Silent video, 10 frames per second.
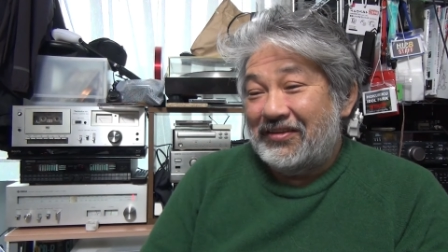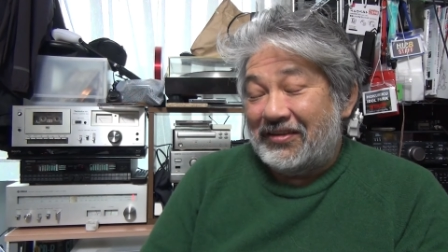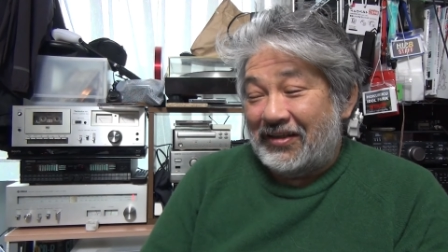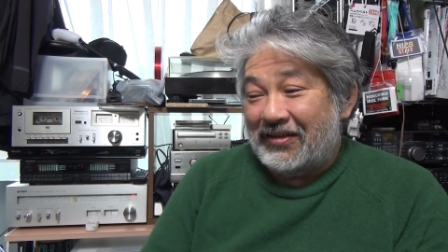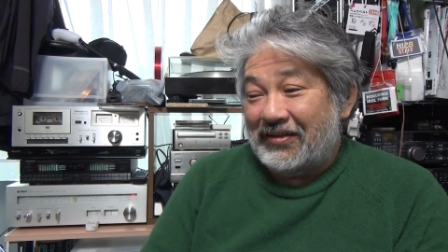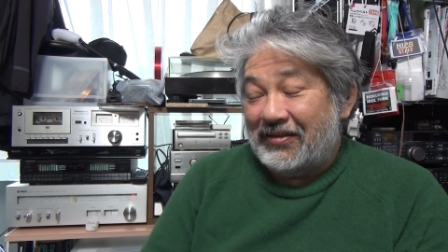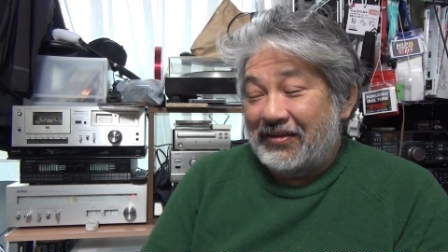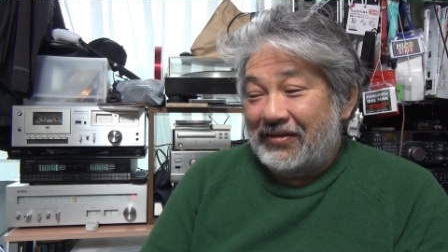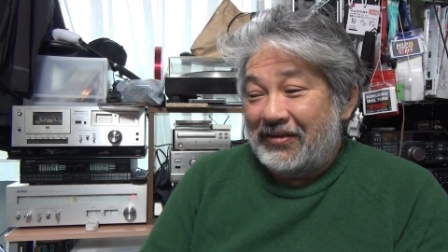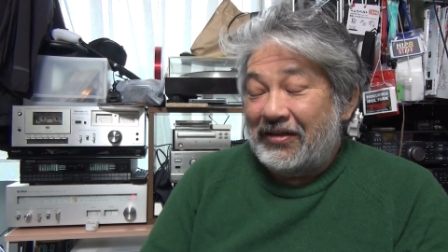ね
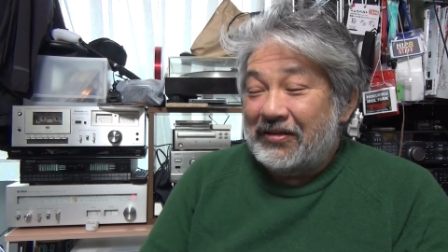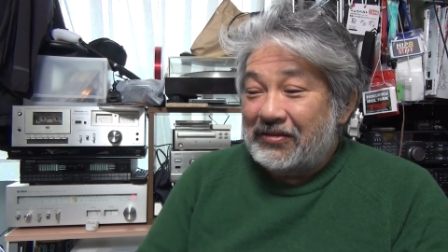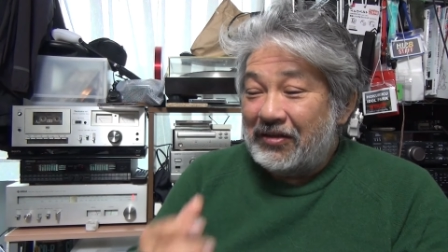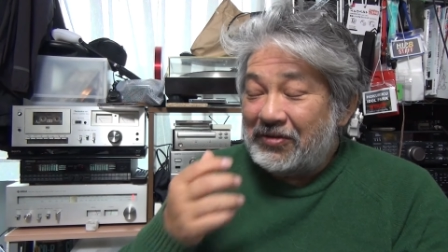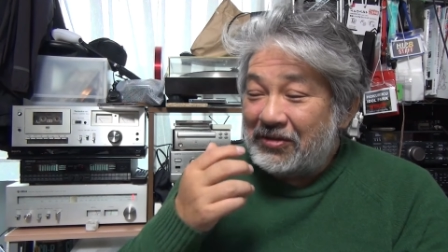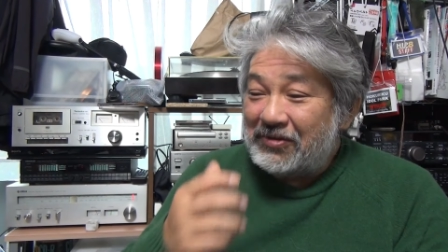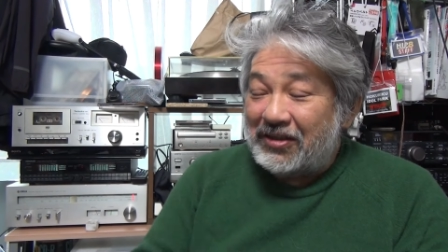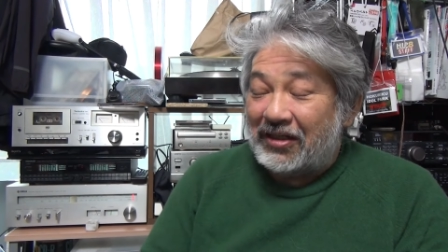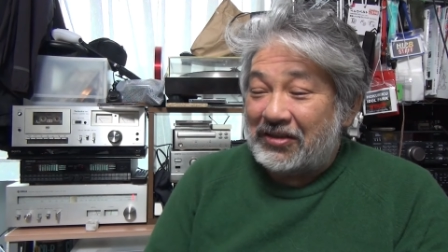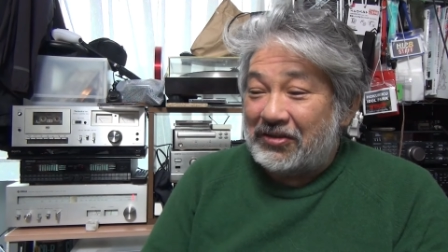でもちチュア無に
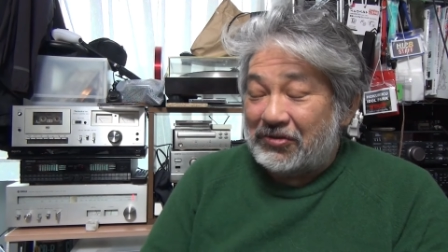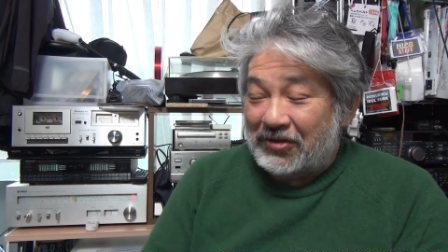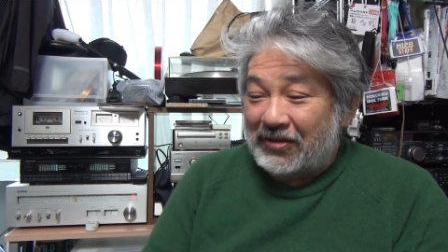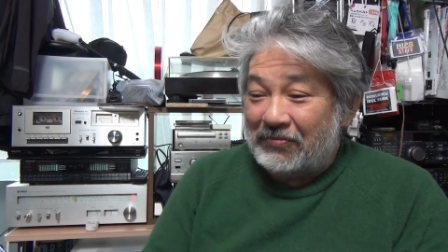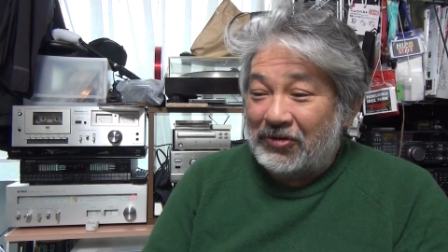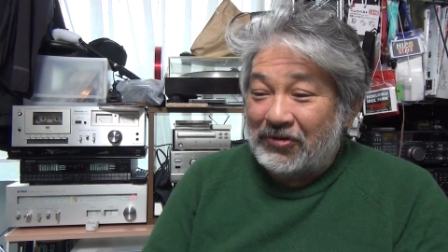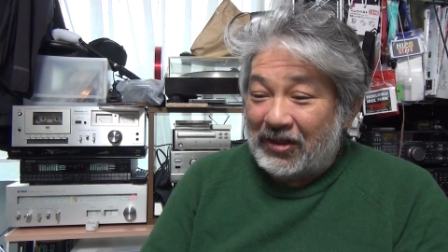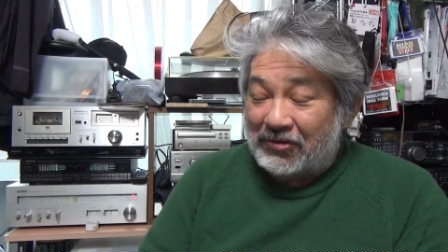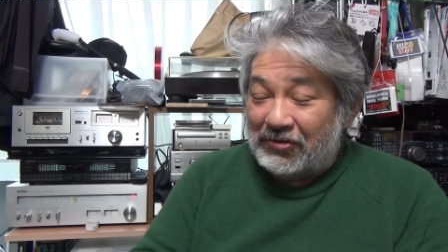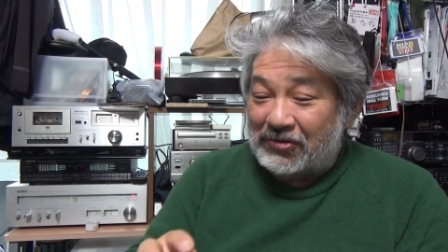やってるとねもう
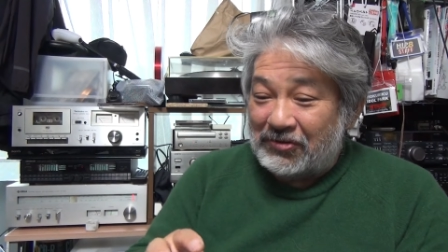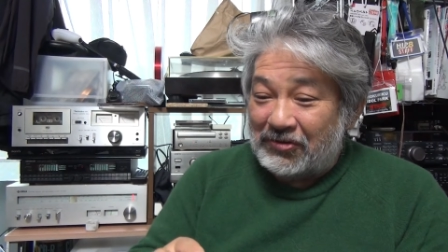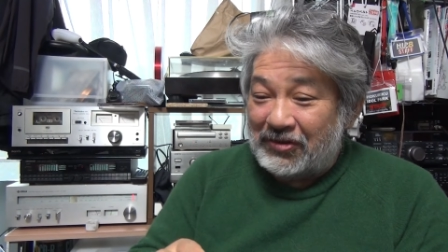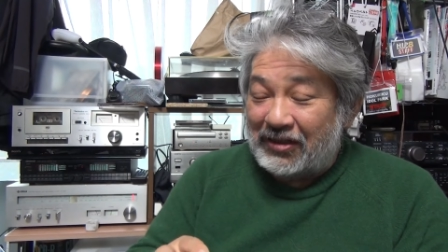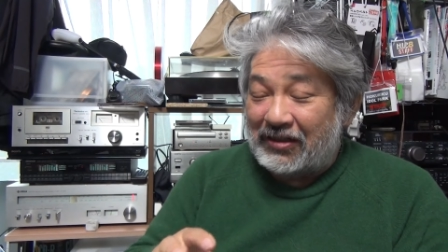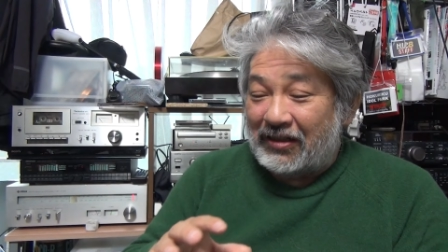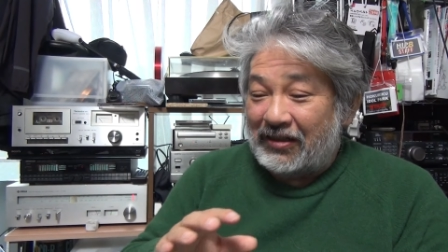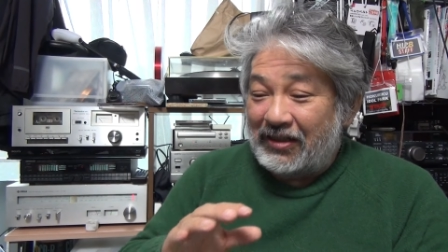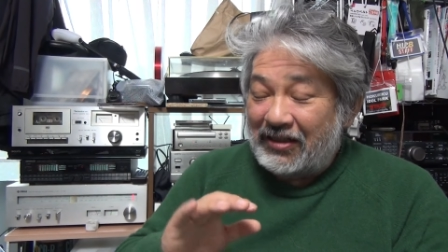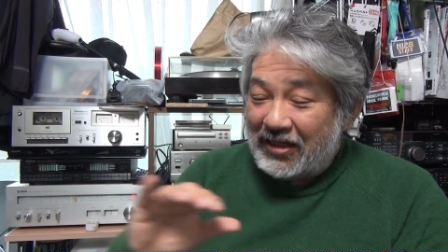あのそのなんだ
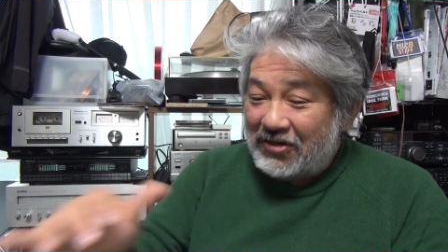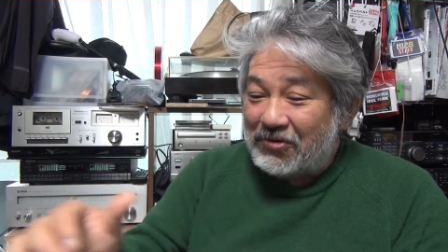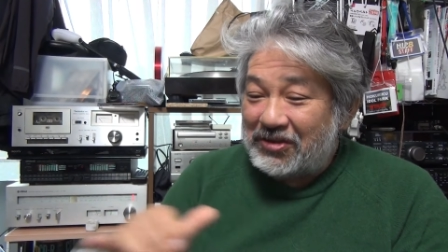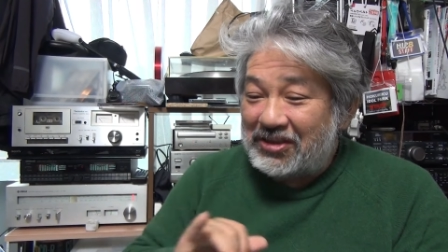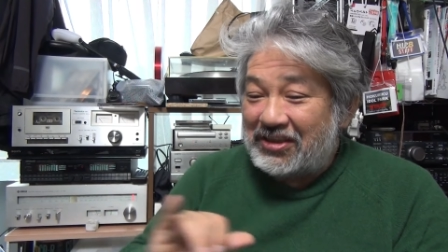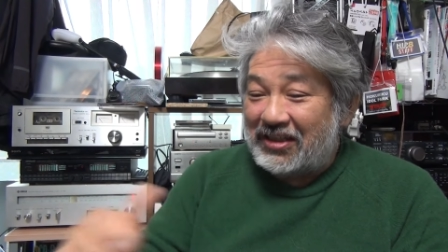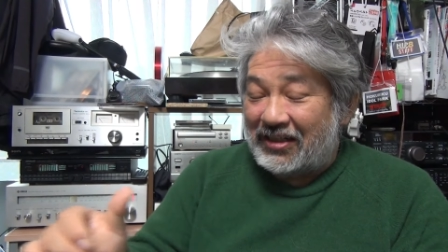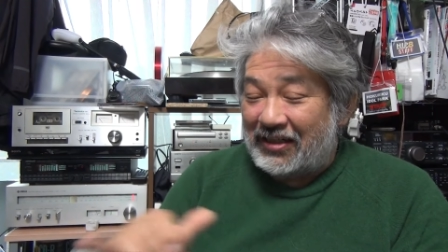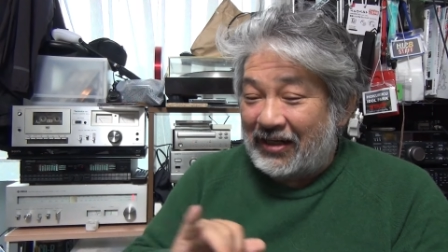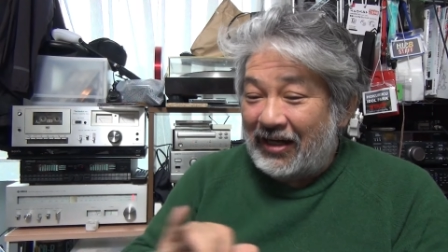一回更新したら
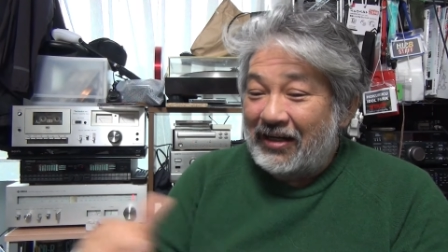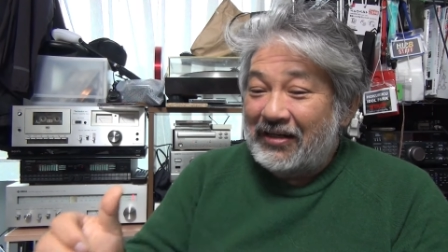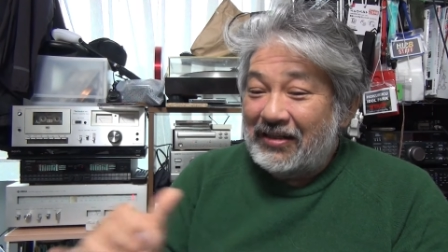ねあ